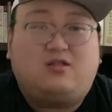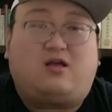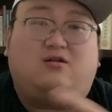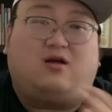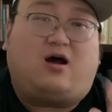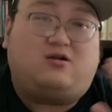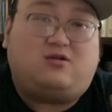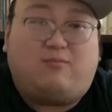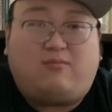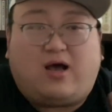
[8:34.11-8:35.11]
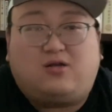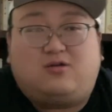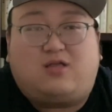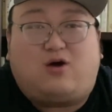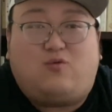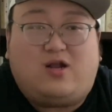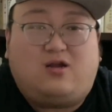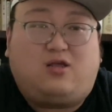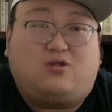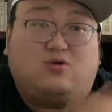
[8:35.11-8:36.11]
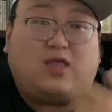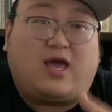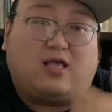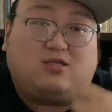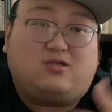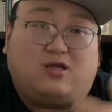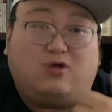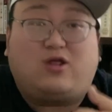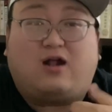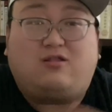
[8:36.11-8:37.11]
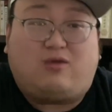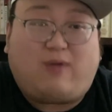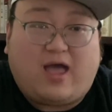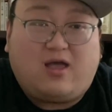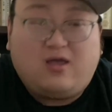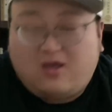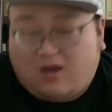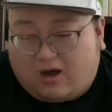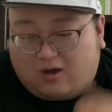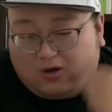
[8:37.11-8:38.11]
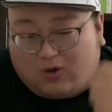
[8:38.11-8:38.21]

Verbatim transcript: 但是啊，人嘛，生当为人，你总得给自己留点底牌啊，